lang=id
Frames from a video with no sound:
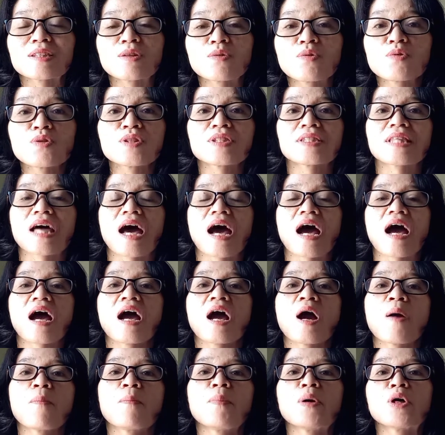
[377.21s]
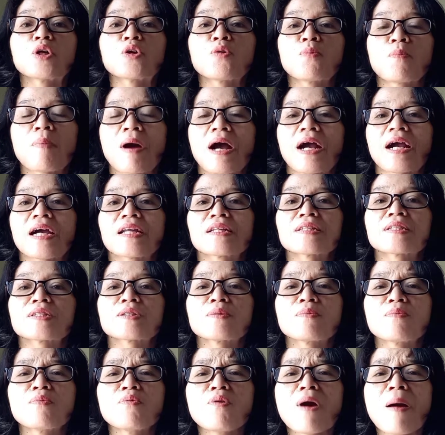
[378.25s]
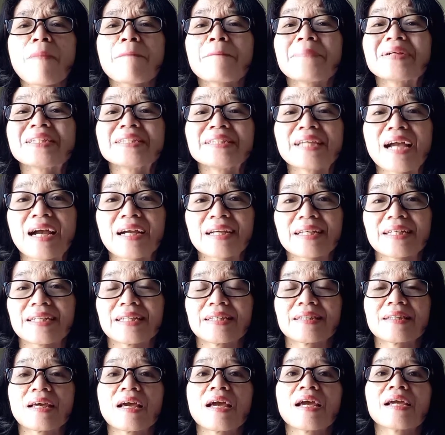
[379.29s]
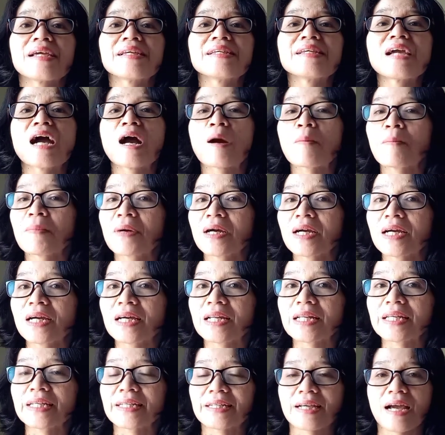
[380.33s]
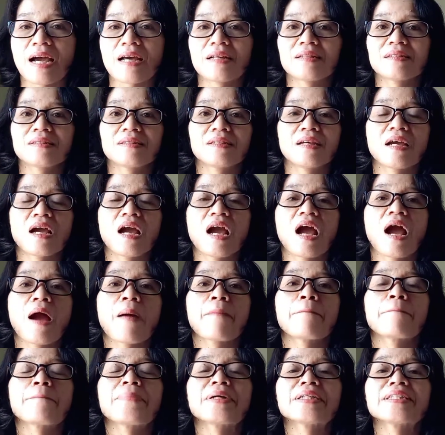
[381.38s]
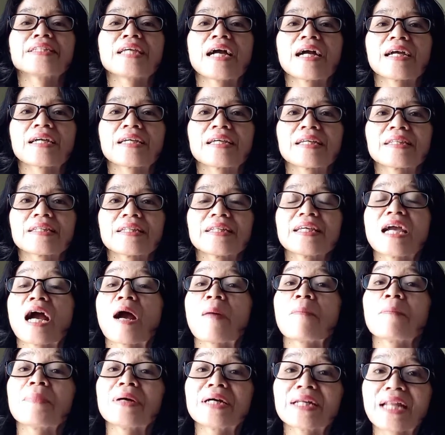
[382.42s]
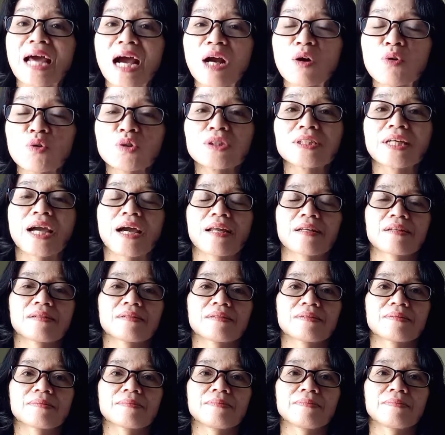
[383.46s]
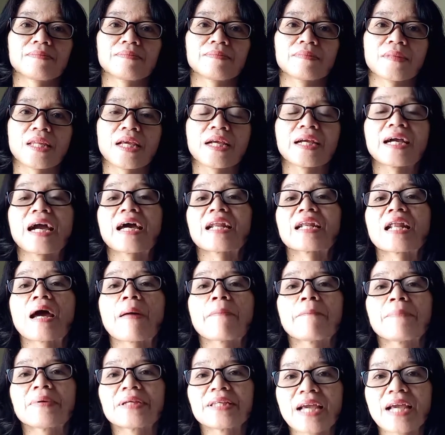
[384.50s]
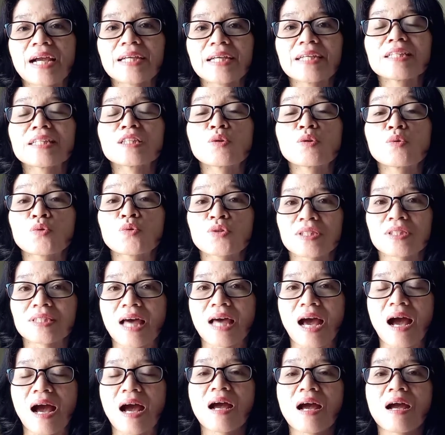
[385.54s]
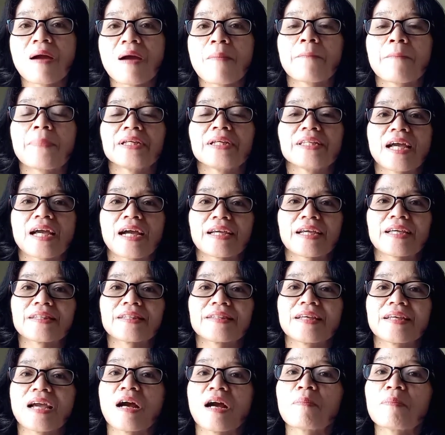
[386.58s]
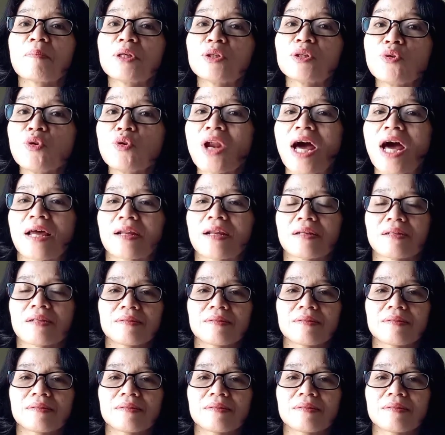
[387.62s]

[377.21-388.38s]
kusta merupakan sebuah penyakit yang mengerikan penyakit yang menakutkan. Karena penyakit kusta penyakit yang menular.